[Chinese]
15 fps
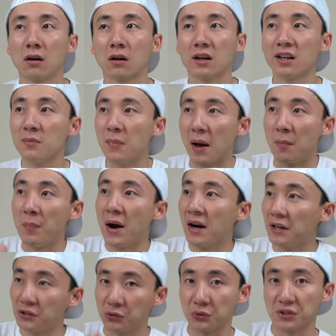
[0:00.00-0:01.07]
可以买半
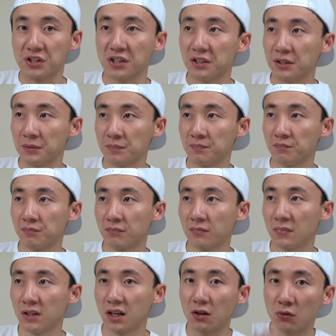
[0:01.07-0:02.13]
个主机了，
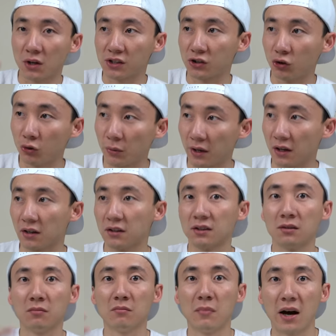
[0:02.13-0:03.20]
两款手柄
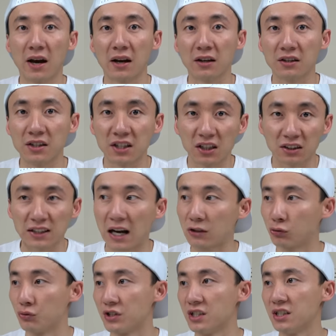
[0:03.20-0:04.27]
买一个大
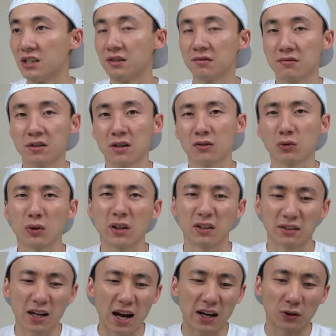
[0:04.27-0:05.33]
主机，所以
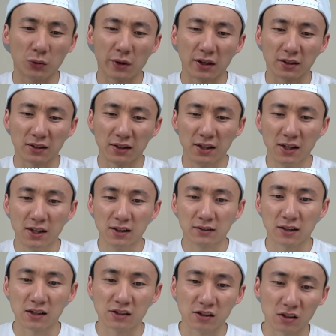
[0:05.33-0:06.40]
太贵了。
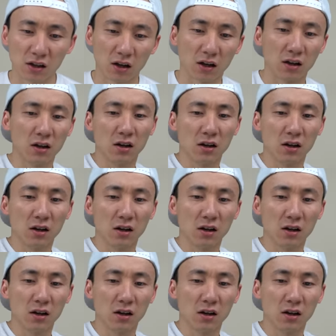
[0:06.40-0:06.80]
但是啊，